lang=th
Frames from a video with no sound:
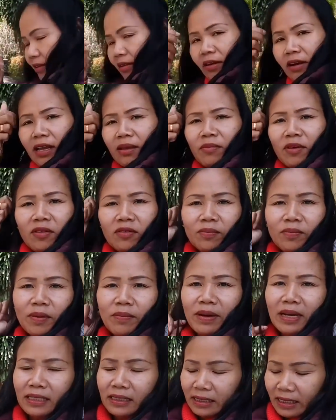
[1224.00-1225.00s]
เท่าไหร่ไม่รู้ ป
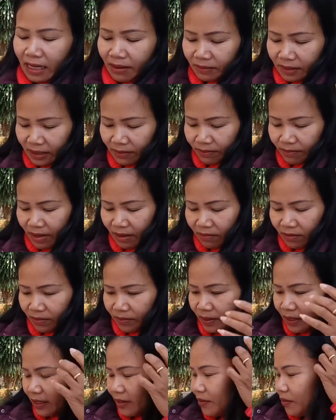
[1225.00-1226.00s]
ระมาณสามสิบมั้ง
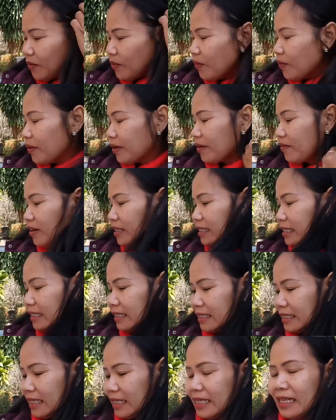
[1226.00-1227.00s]
เพื่อนๆโอ้ยกว่าจะ
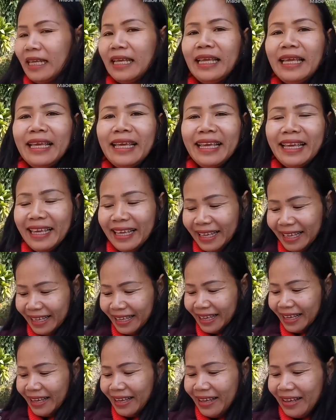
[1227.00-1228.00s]
เสร็จ
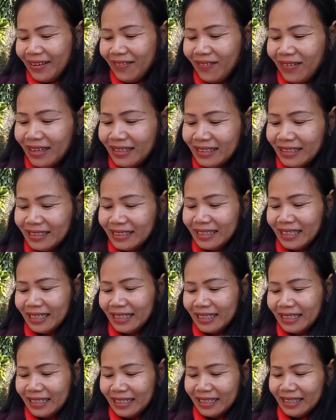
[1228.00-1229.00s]
กว่าจะเสร็
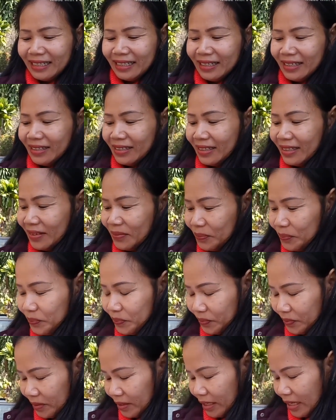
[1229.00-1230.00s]
จ
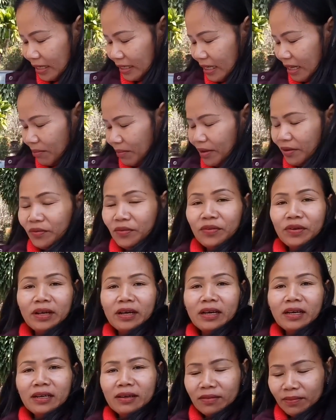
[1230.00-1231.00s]
ยายตาไม่รู้
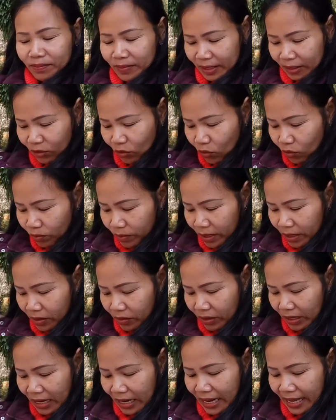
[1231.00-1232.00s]
เด้อมีตกมี
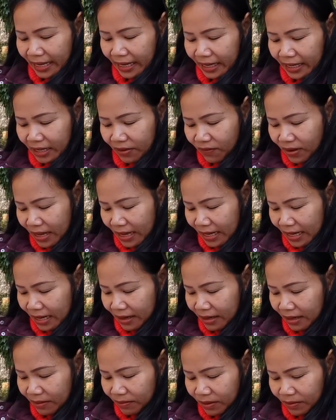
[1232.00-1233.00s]
หล่นอะไรก็ย่าว่ากั
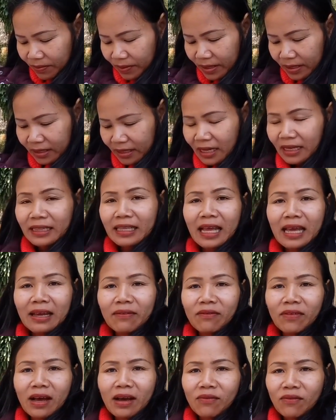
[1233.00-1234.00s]
นเด้อเพื่อนๆยายตา
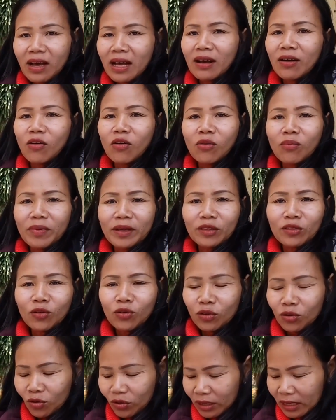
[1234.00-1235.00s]
หวังว่าคงไม่ต
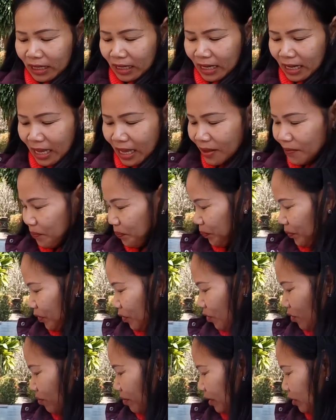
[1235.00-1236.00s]
กหล่นนะคะ
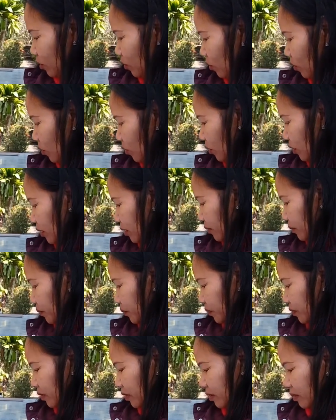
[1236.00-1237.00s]
คงไม่ตกหล่น
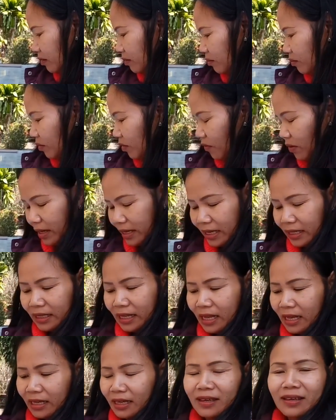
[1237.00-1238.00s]
เพราะว่ายาย
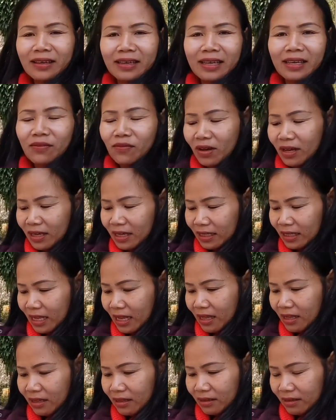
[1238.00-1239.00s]
ตาคิดว่ายาย
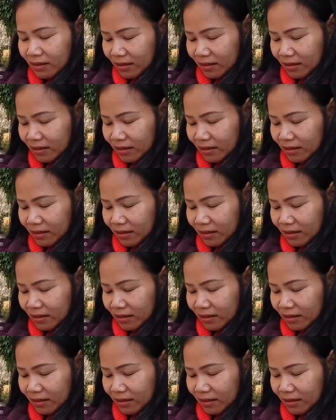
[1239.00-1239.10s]
ตา